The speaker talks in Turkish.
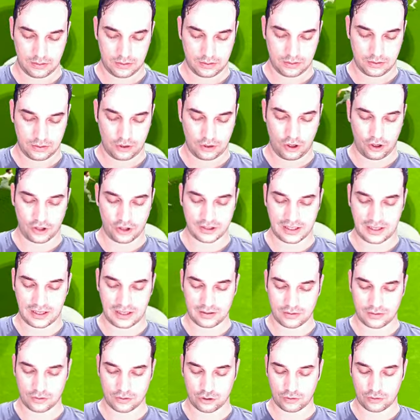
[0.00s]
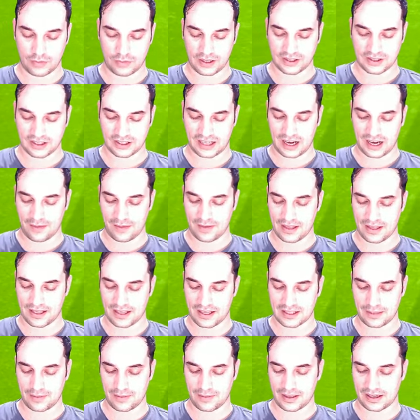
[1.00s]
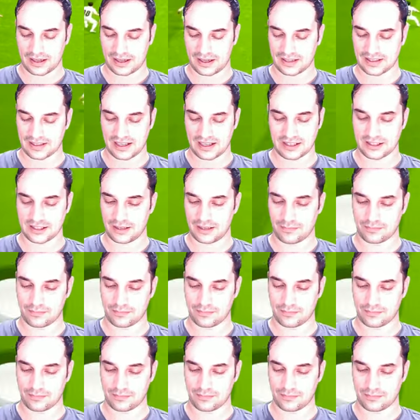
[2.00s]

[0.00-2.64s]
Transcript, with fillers: O yüzden şu maçı kaybedersem ya da kazanırsam